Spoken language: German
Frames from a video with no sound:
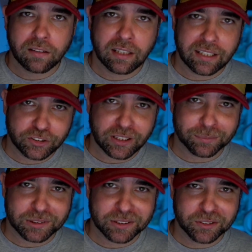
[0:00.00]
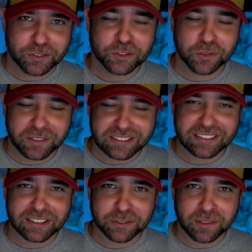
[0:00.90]
Hey Champs, schön, dass ihr
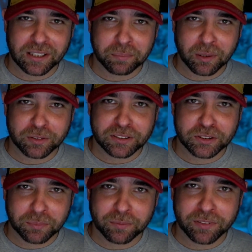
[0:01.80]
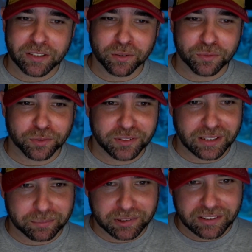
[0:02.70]
nach so langer Pause zu meinem Video gefunden
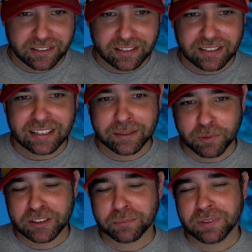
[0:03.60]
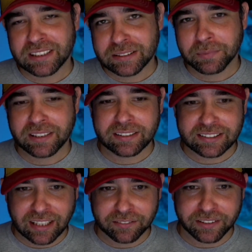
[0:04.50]
habt. Ich möchte mit diesem
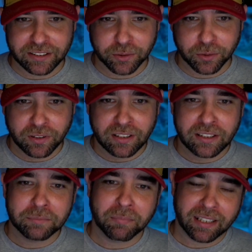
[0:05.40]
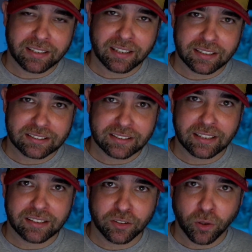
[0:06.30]
Initialvideo meine Reise in
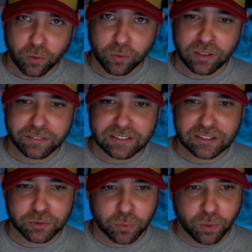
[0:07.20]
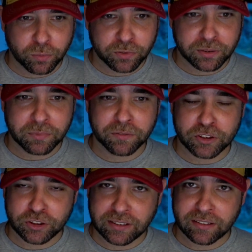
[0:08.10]
eine noch ungewisse Zukunft mit
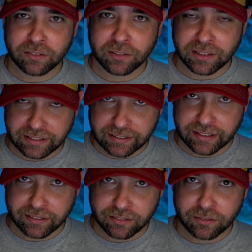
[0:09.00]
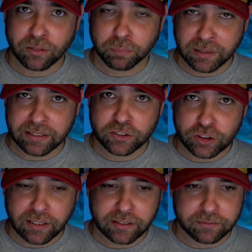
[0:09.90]
verschiedenen Ideen und Plänen starten.